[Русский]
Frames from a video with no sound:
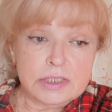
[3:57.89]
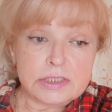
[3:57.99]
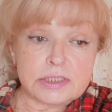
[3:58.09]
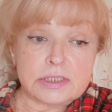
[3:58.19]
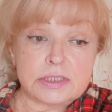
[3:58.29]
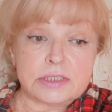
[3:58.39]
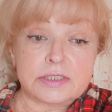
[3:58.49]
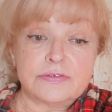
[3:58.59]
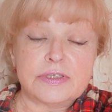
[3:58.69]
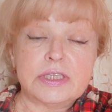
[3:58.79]
с
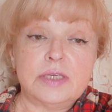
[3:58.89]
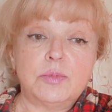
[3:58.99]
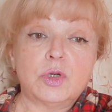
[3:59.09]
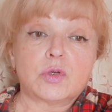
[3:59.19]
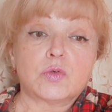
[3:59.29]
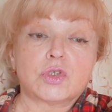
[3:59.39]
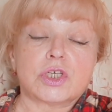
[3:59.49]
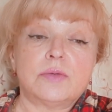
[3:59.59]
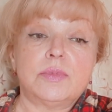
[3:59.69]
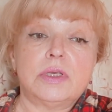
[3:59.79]
цветными
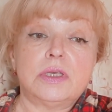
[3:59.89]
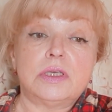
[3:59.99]
кружками.